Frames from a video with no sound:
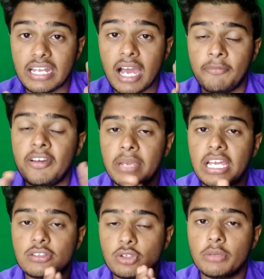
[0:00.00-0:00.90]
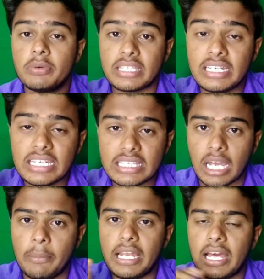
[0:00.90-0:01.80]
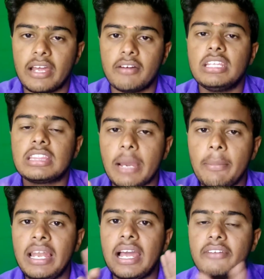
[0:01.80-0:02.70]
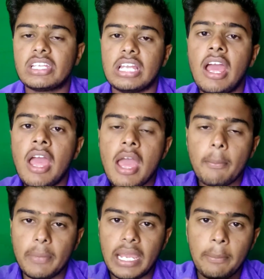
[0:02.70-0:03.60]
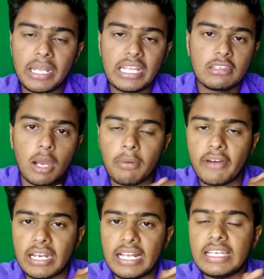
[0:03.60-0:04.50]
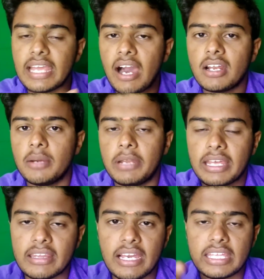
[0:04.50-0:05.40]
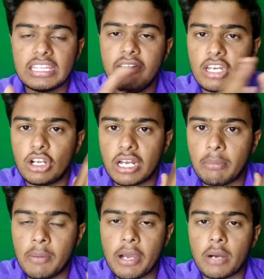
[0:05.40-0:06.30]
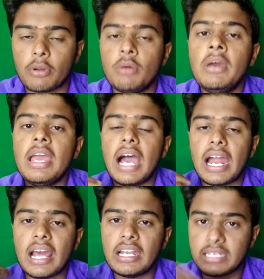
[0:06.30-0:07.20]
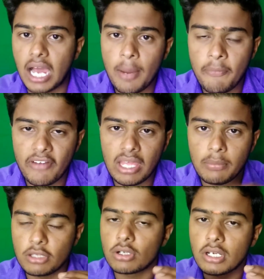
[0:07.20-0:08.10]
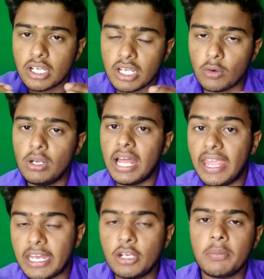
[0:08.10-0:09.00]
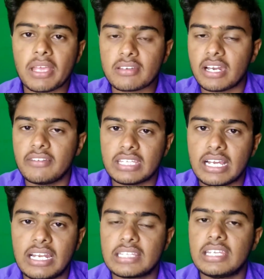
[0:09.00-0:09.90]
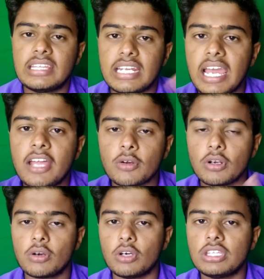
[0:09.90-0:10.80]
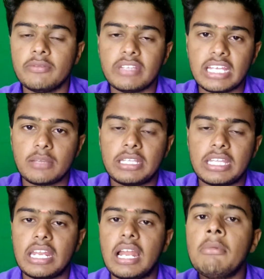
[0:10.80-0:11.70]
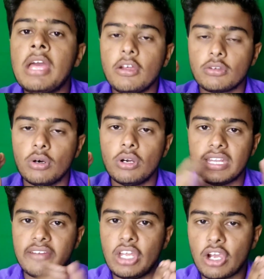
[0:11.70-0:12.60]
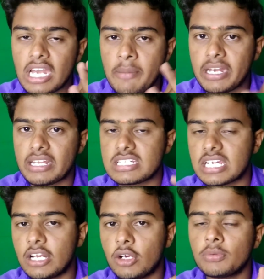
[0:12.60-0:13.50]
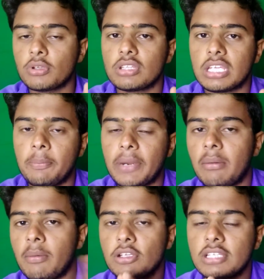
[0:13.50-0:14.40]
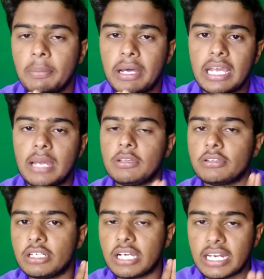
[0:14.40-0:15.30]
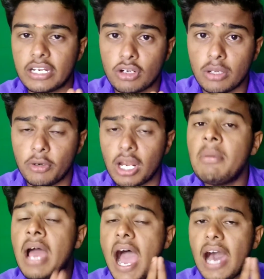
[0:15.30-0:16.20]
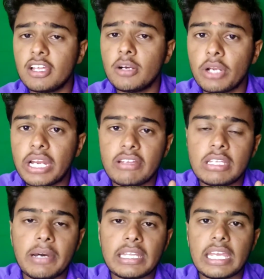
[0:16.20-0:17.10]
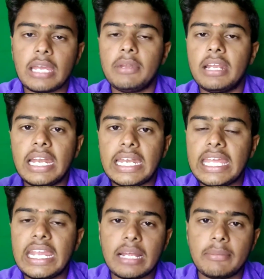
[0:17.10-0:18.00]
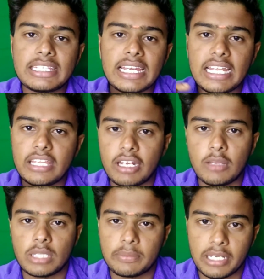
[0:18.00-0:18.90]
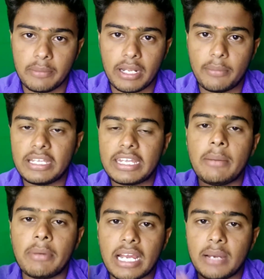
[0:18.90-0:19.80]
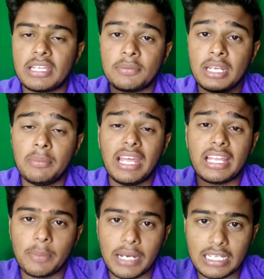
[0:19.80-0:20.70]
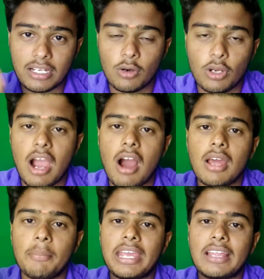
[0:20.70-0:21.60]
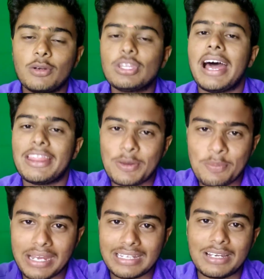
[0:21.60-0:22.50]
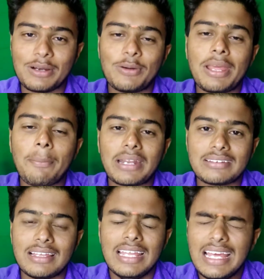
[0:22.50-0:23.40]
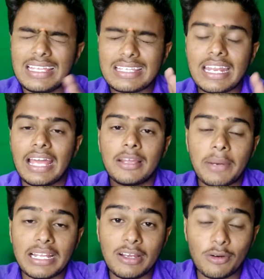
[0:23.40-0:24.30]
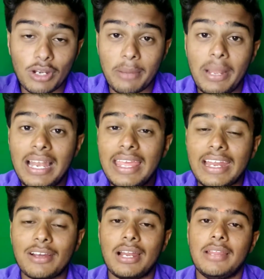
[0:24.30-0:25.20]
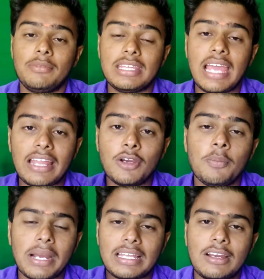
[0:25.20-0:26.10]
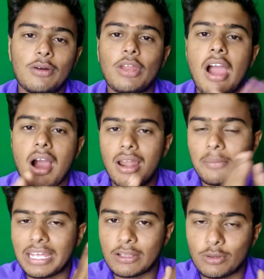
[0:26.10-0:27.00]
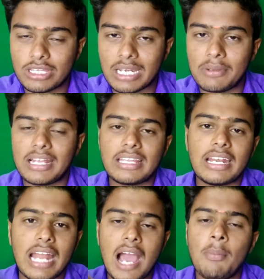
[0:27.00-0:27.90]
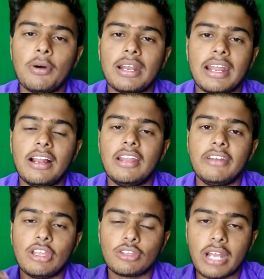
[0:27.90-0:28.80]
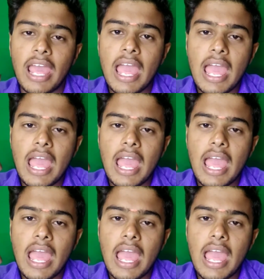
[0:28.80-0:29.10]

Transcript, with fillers: டாப் ஃபைவ் பிக்கஸ் யூடியூபர்ஸ் இன் தமிழ் அதாவது தமிழ் லாங்குவேஜ்ல மிகப்பெரிய ஜாம்பவான்கள் யாரு அப்படிங்கிறது தான் இந்த வீடியோவில் நம்ம பார்க்க போகிறோம் ஆனால் டாப் ஃபைவ் அப்படின்னு சொல்லிட்டு உள்ள இன்னும் எக்ஸ்ட்ரான விஷயங்கள் நான் சேர்த்துருக்கேன் அது உங்களுக்கு கொஞ்சம் வித்தியாசமாக தெரியலாம் ஸோ இந்த வீடியோ கண்டிப்பாக இன்ட்ரெஸ்டிங்காக இருக்கும் ஸோ ஸ்கிப் நம்ம முழுசாக பாருங்க அப்படின்னு சொல்லிட்டு கண்டென்ட்டுக்குள்ள போகலாம் அதுக்கு முன்னாடி வந்து பார்த்தீங்க அப்படின்னா நீங்கள் நம்ம சேனலில் இது வரைக்கும் சப்ஸ்கிரைப் பண்ணாமல் இருந்தீங்கன்னா மறக்காம சப்ஸ்கிரைப் பண்ணி அதுக்கு பக்கத்தில் இருக்கக்கூடிய ஆள் அப்படிங்கிறது கொடுத்து அதுக்கும் பக்கத்தில் இருக்கக்கூடிய பர்சனல் சரி அதுக்கு பக்கத்தில் இருக்கக்கூடிய பெல் ஐக்கனை கணத்தி அதுக்கும் பக்கத்தில் இருக்கக்கூடிய ஆள் அப்படிங்கிறத கொடுத்தீங்க அப்படின்னா தான் நான் போகிற ரெகுலர் வீடியோஸோட